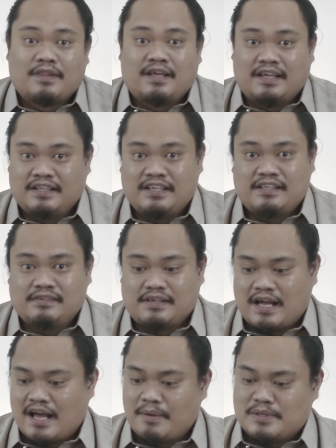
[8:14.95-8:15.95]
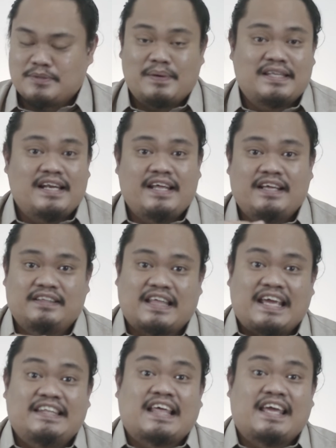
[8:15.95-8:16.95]
and, uh, mas madaling
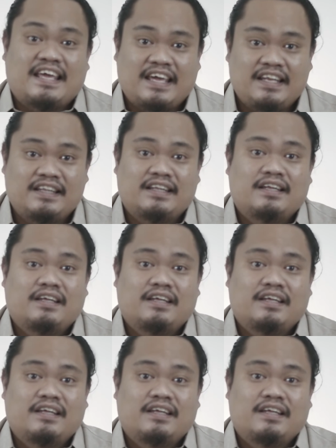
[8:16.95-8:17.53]
tahi